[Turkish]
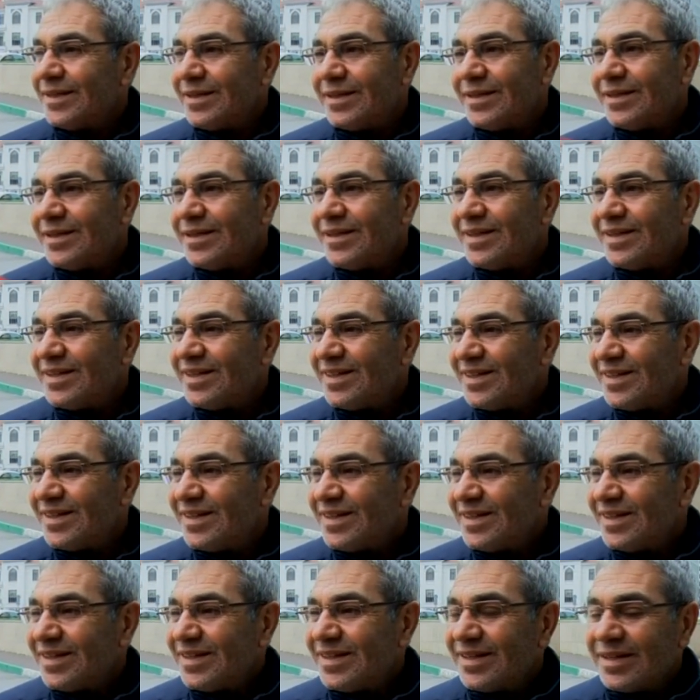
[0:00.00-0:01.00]
Çıkarsa ne
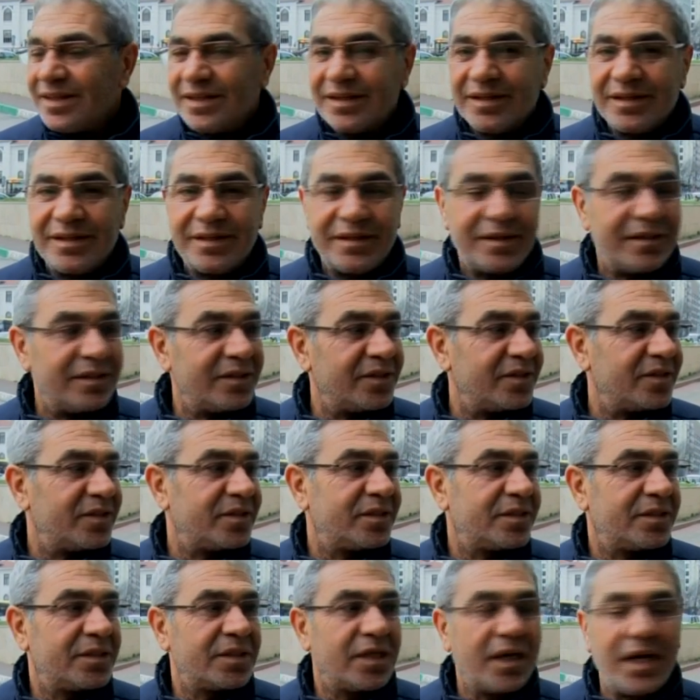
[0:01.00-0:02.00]
yapacaksınız?
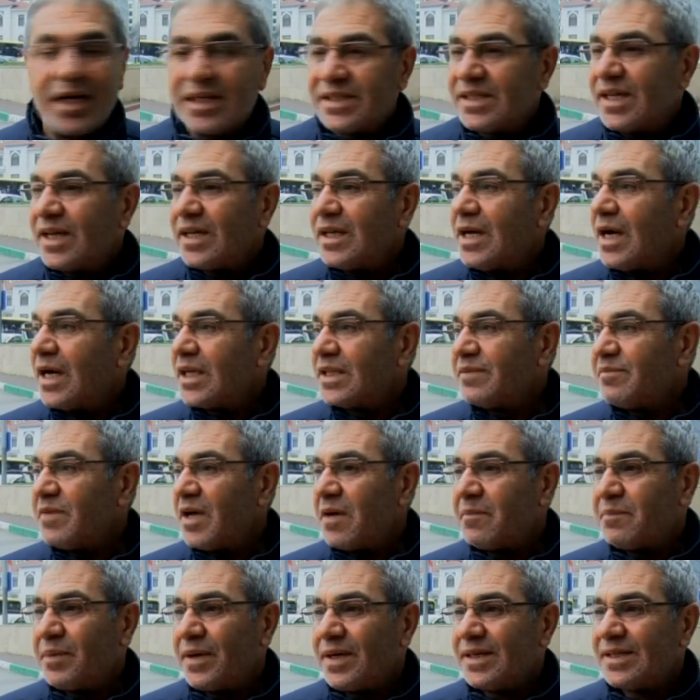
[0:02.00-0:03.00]
Çıkarsak yardım
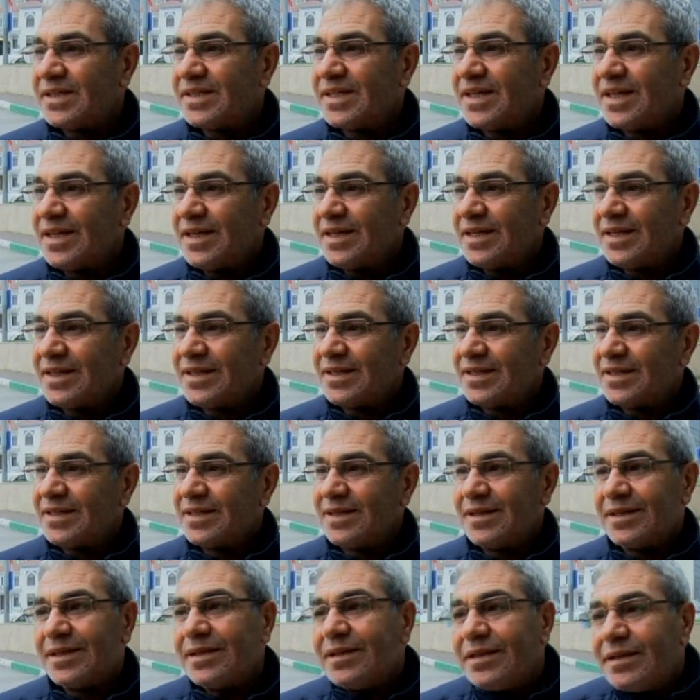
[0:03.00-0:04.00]
yaparız ya.
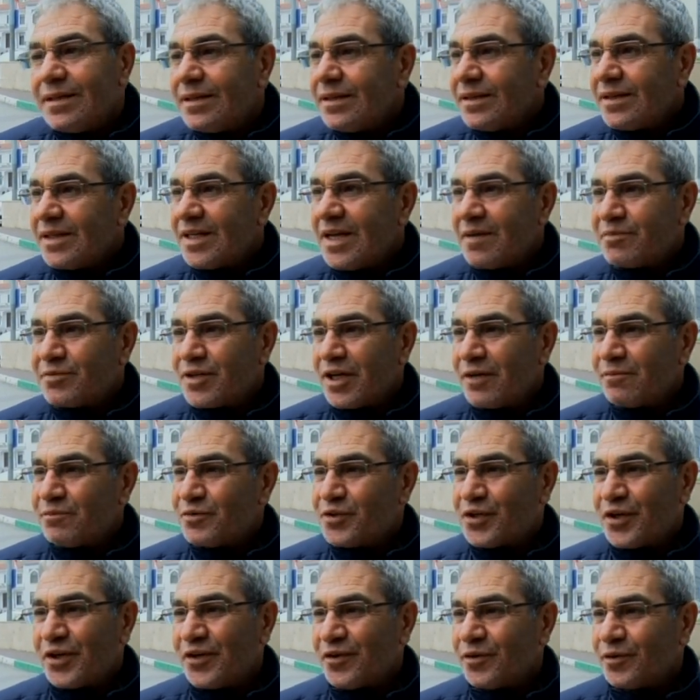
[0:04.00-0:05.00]
Yapacak bir
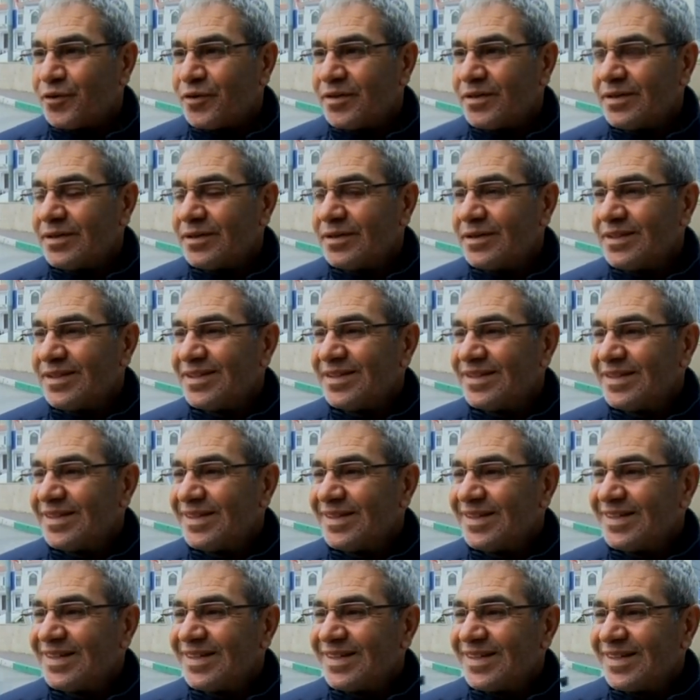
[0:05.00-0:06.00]
şey yok. Kendinize
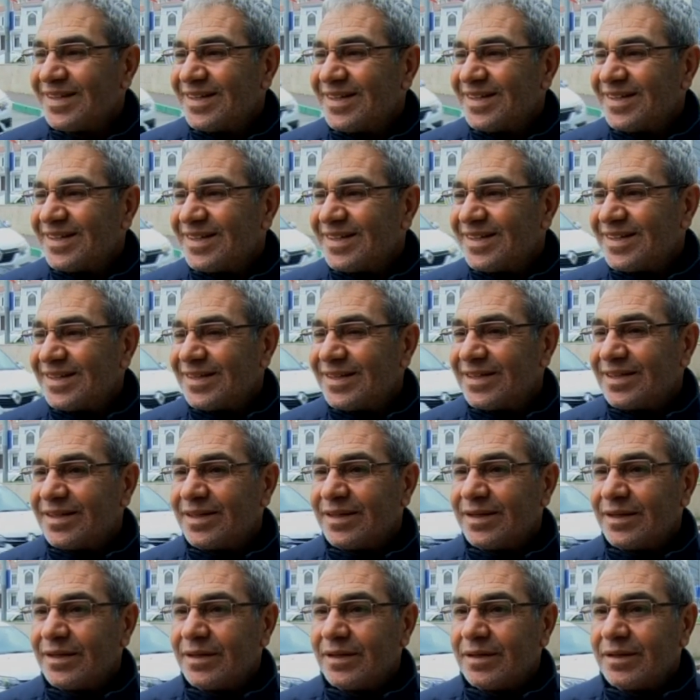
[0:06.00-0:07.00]
hayaliniz var mı?
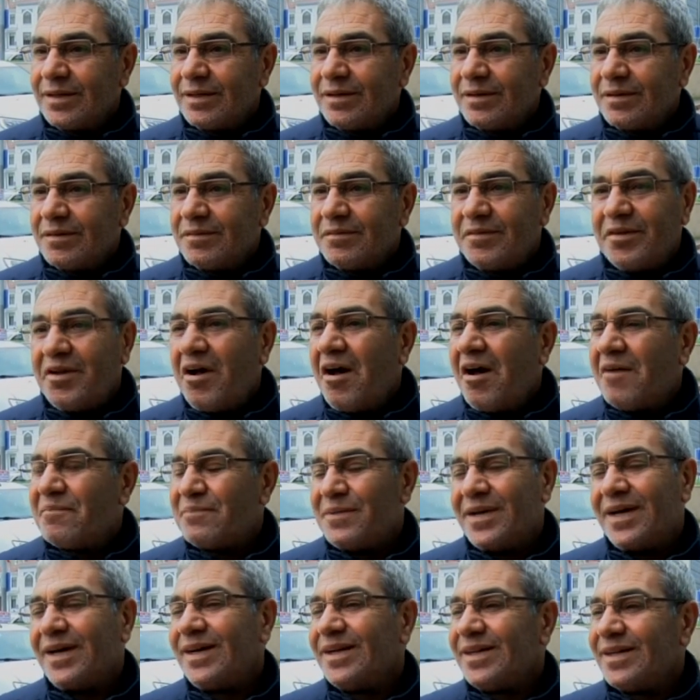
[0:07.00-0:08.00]
Yok
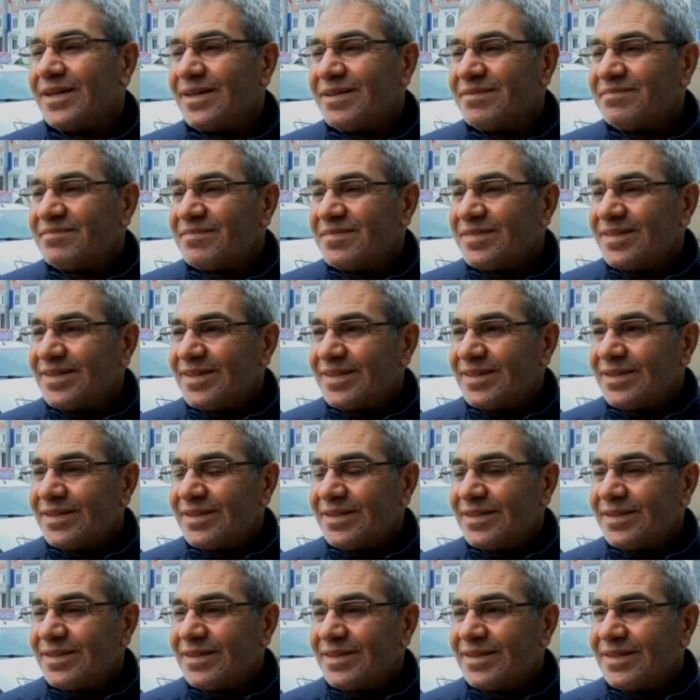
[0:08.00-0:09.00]
bir hayalim.
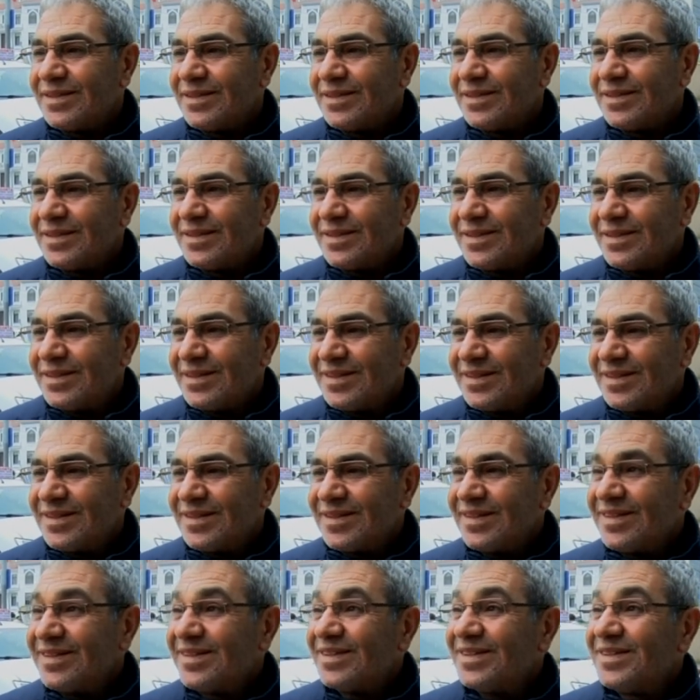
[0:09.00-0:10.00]
Hiç
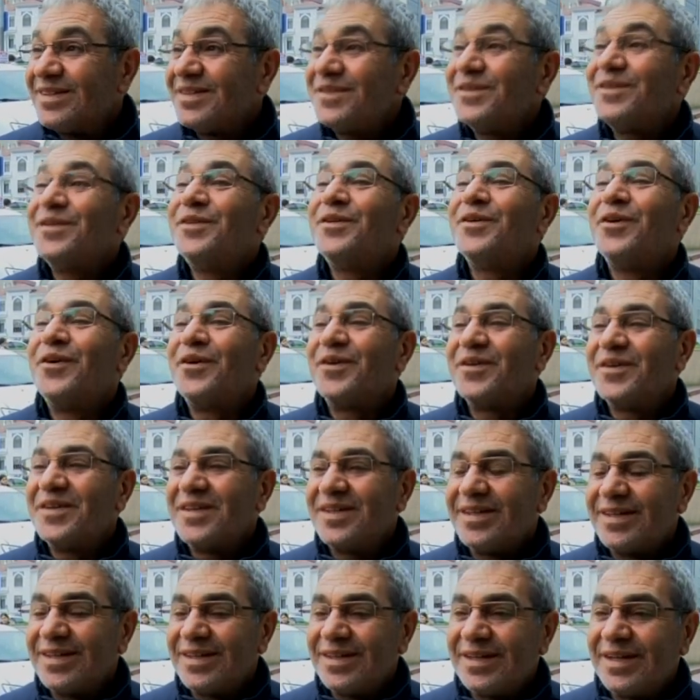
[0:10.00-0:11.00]
hayaliniz yok mu 26
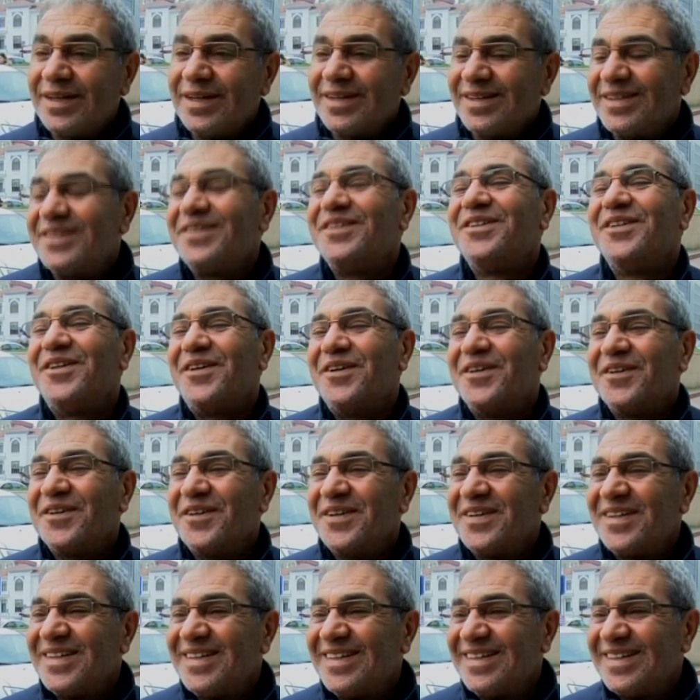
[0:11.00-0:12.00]
milyonla? Yok.
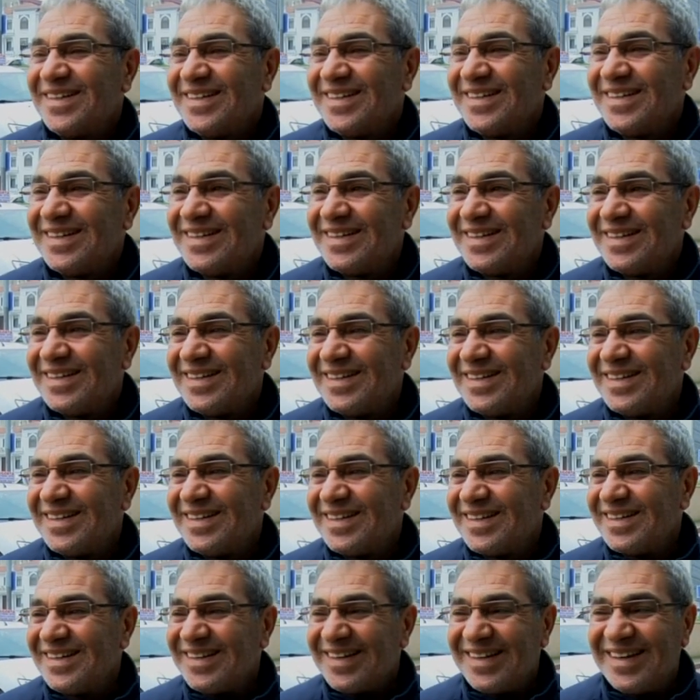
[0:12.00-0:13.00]
Ne
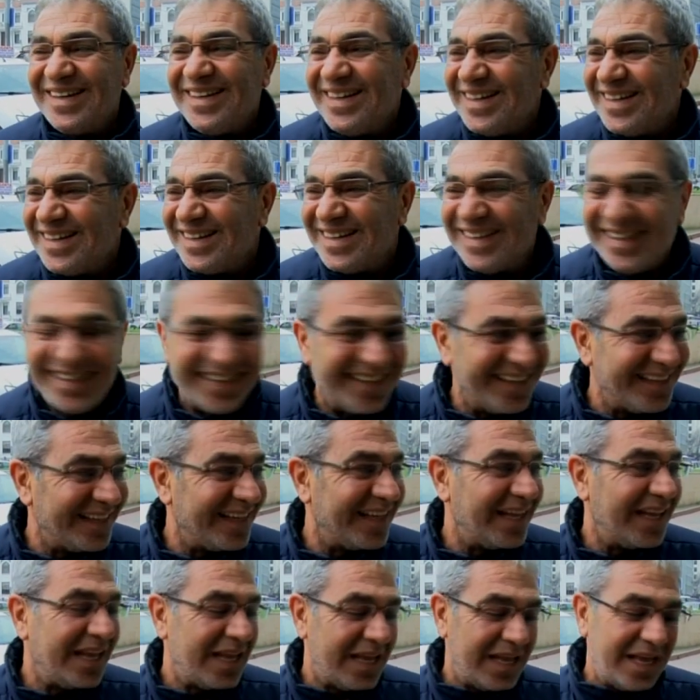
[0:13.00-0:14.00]
yapacaksınız 26 milyonu?
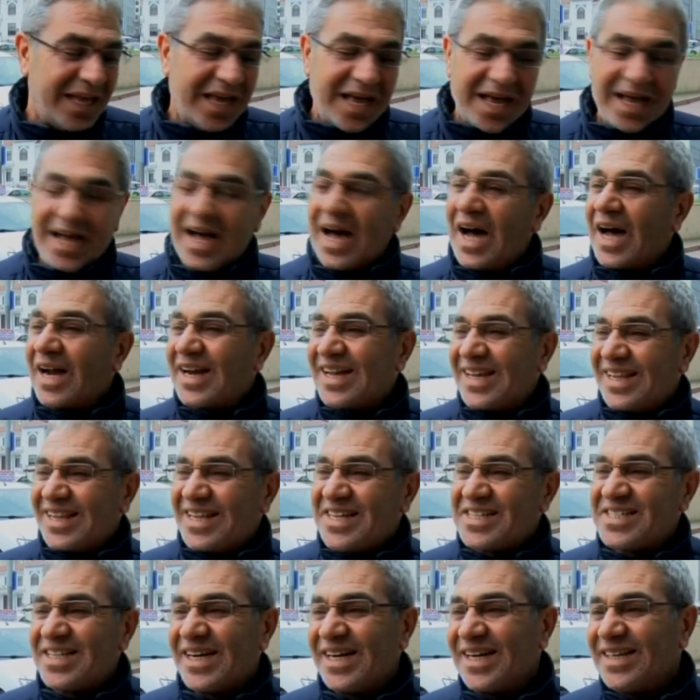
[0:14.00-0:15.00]

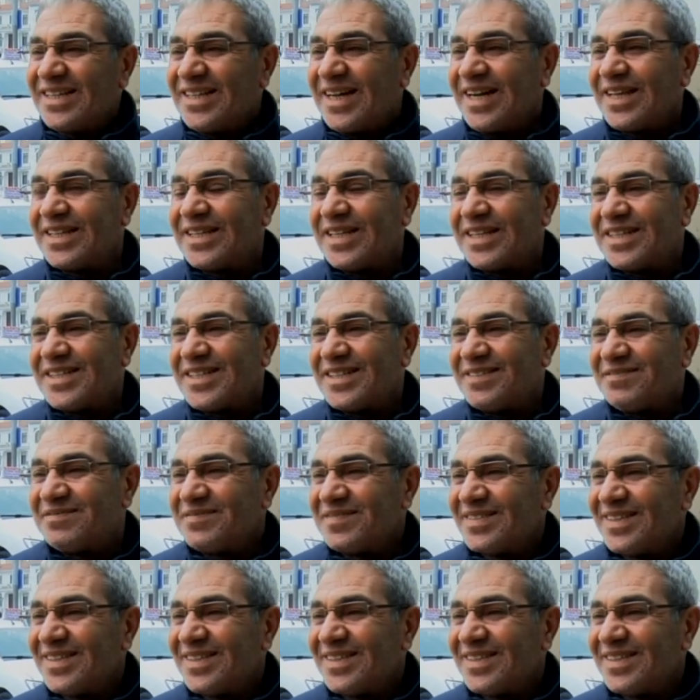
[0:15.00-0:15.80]
Arkadaşlara dağıtacağım.